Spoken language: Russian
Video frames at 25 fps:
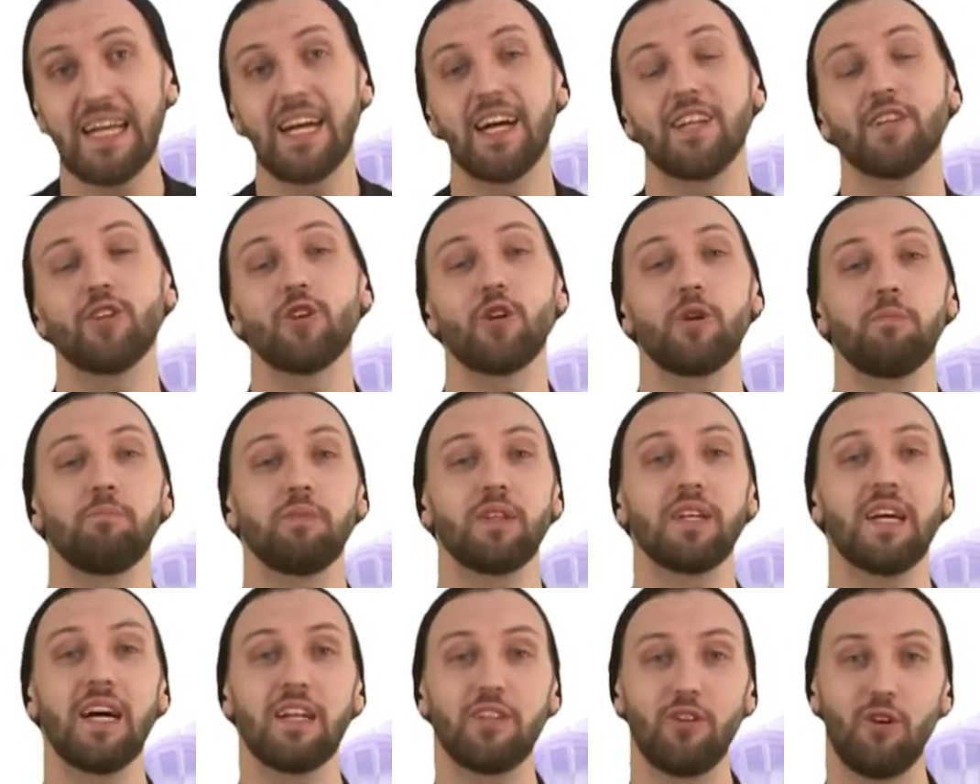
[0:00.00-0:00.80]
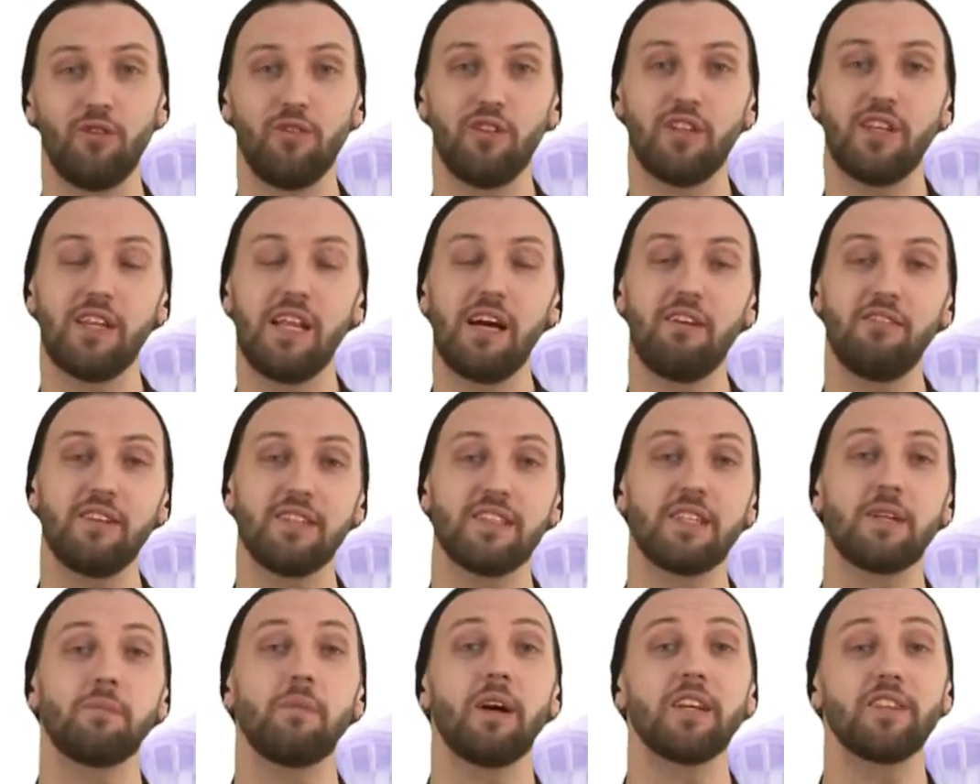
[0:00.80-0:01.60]
который подготовил для вас
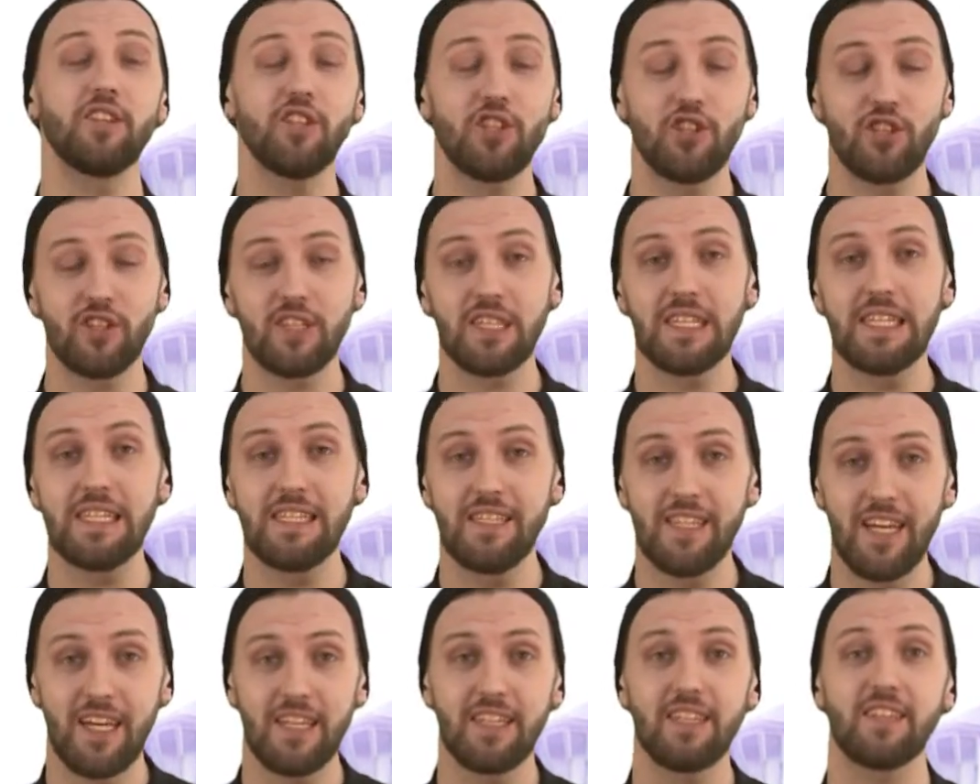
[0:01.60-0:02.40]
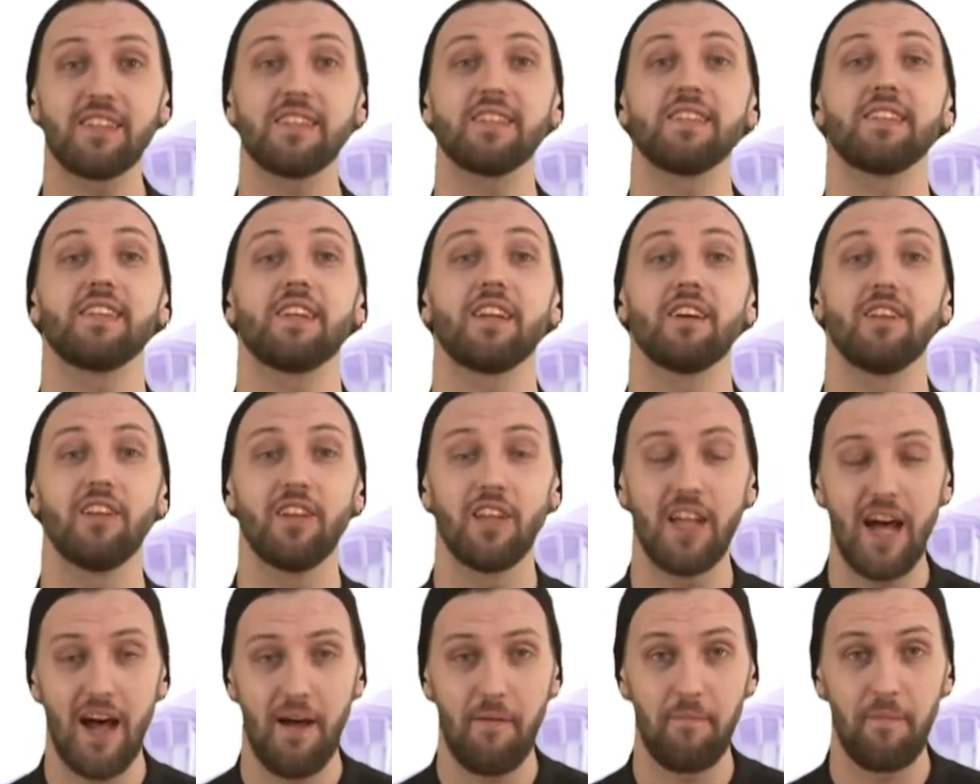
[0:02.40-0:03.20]
драматический театр
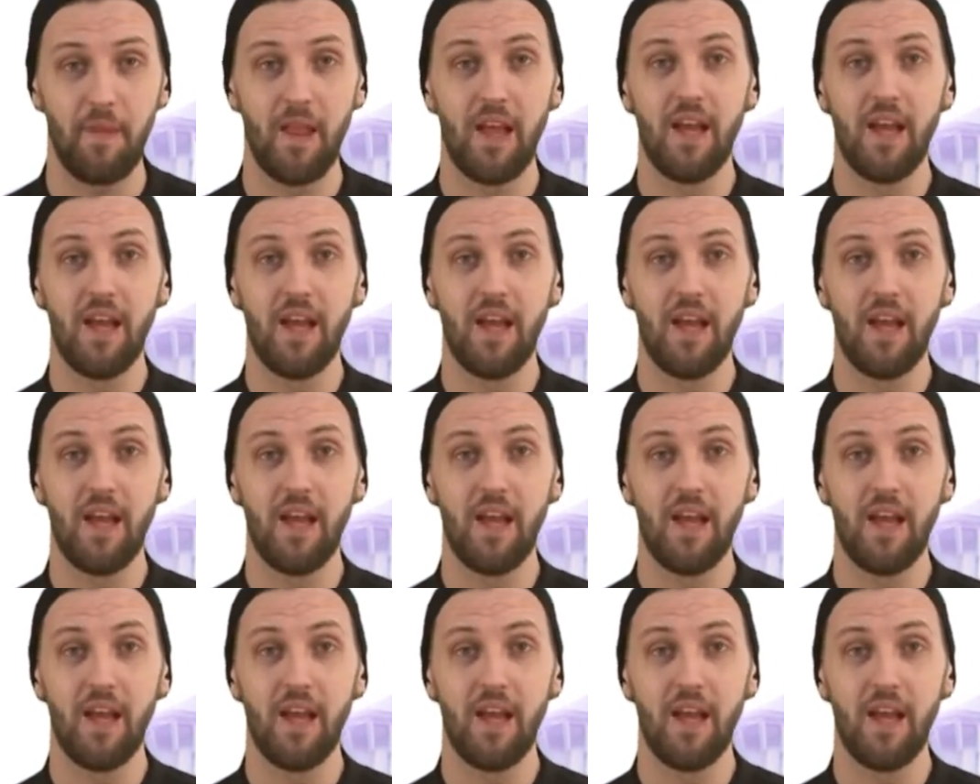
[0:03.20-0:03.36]
«Стрела».